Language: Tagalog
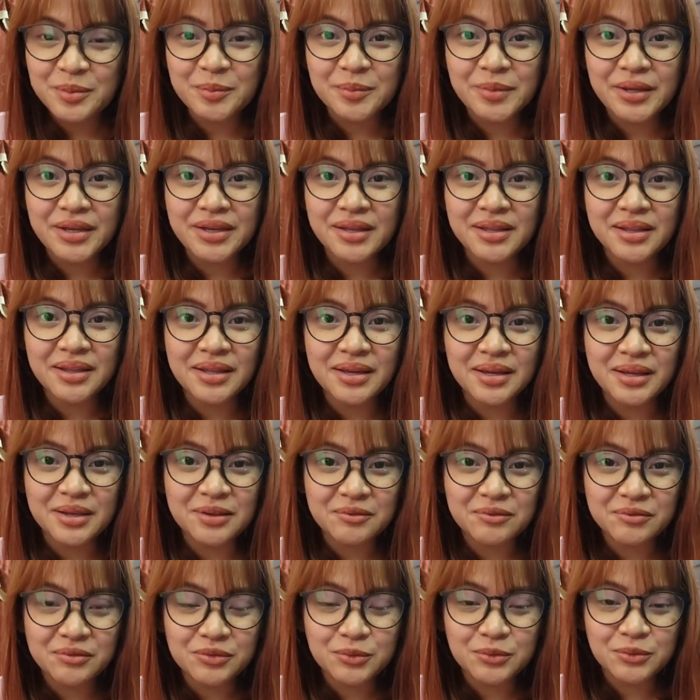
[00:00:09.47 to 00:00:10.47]
my
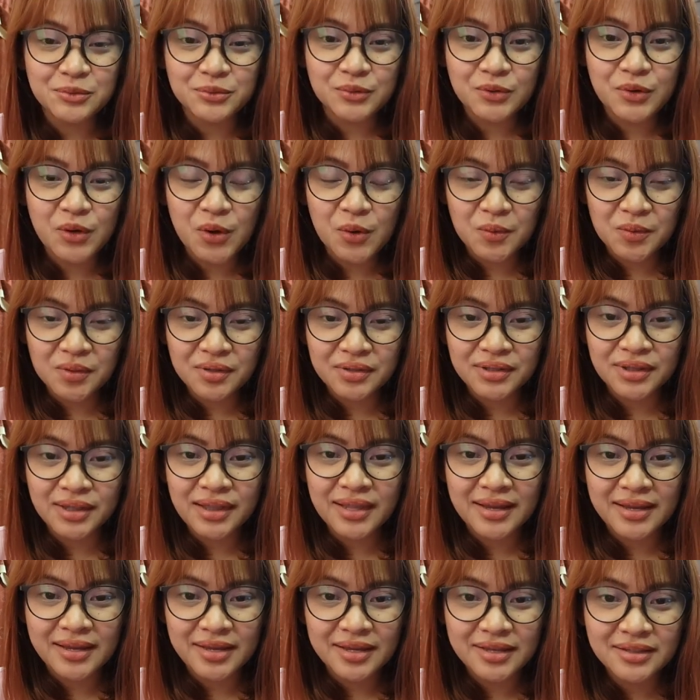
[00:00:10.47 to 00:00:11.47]
live to go
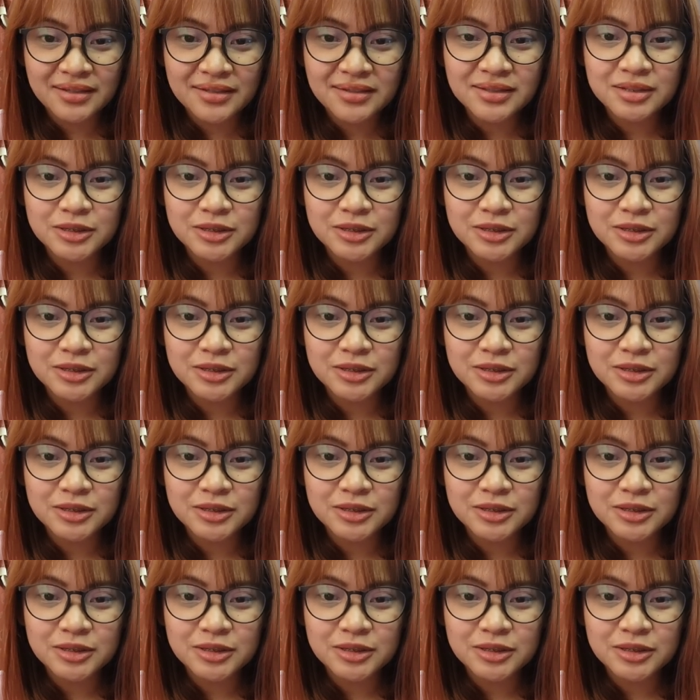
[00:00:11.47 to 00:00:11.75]
online